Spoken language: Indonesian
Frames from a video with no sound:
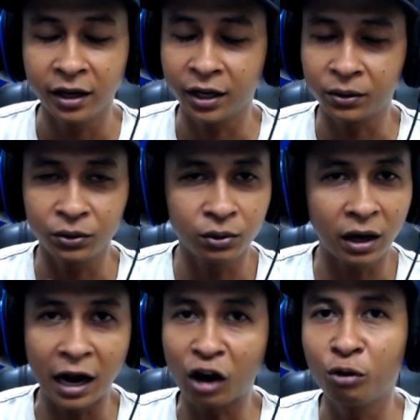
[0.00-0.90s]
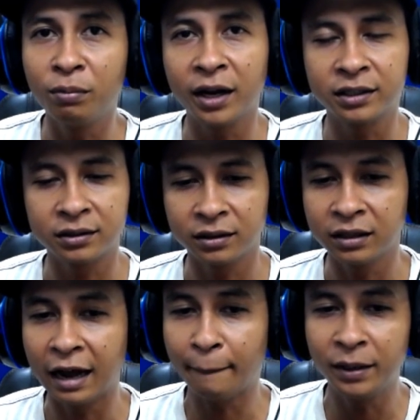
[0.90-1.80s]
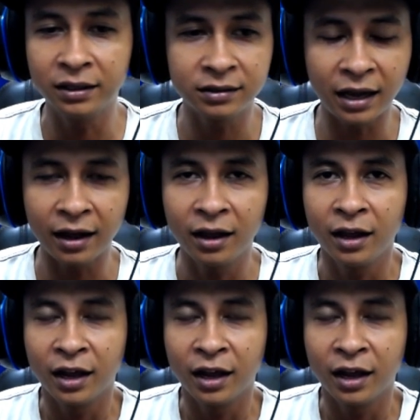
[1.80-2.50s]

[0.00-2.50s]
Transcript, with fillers: itu juga kagum guys nggak bisa